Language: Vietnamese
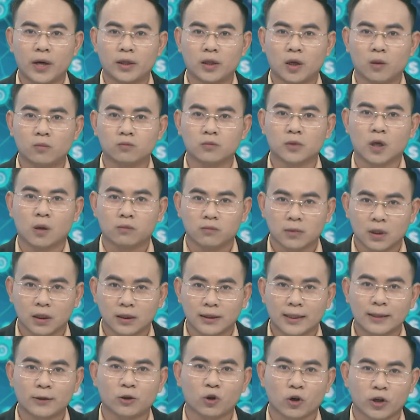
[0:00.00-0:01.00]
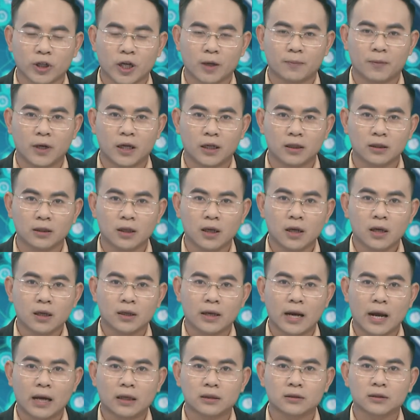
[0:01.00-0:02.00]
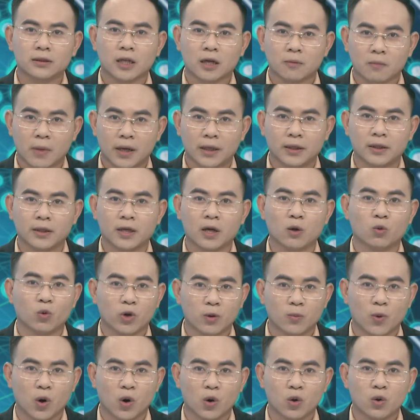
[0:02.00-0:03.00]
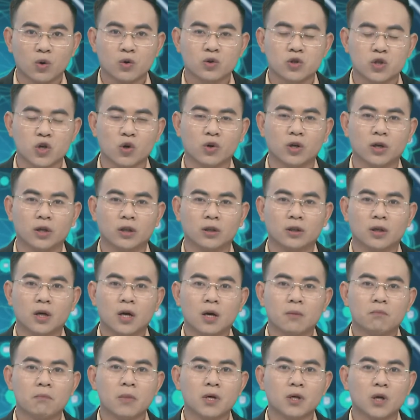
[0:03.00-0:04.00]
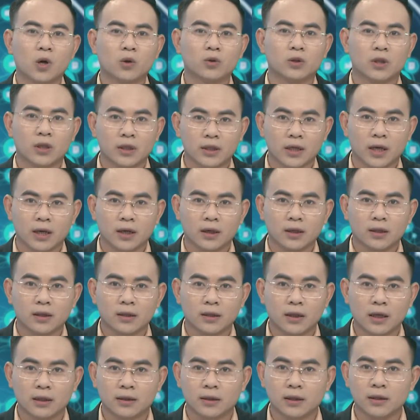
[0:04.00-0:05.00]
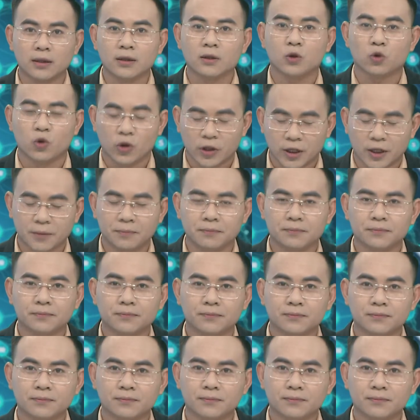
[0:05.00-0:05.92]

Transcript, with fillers: hệ thống thông tin các doanh nghiệp lớn đang tăng mạnh về quy mô, số lượng, mức độ tinh vi và tính chuyên nghiệp.